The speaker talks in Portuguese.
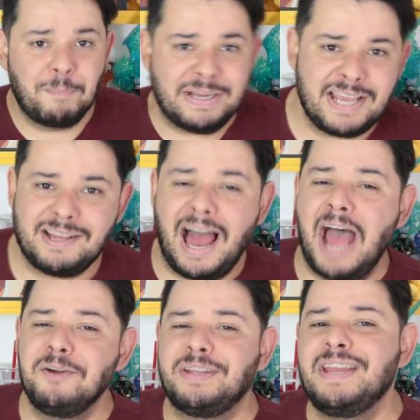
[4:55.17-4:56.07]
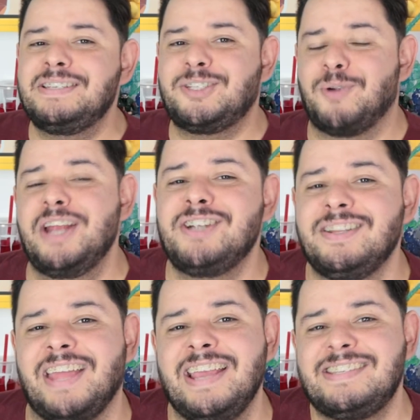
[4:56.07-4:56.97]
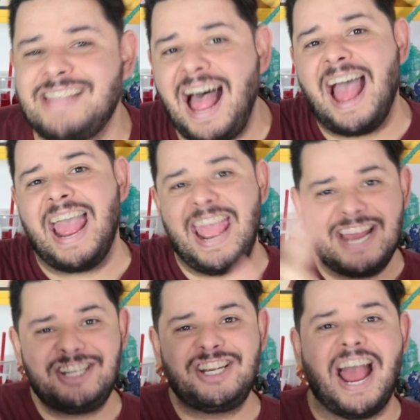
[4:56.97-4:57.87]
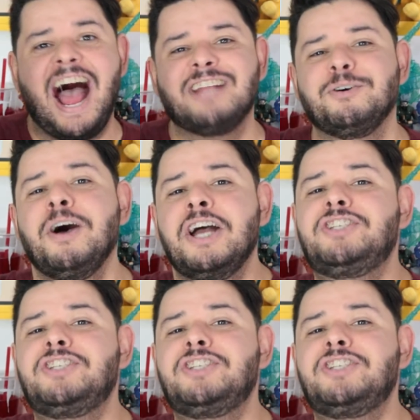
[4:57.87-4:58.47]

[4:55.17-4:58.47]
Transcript: Mas é claro que Stranger Things está recheado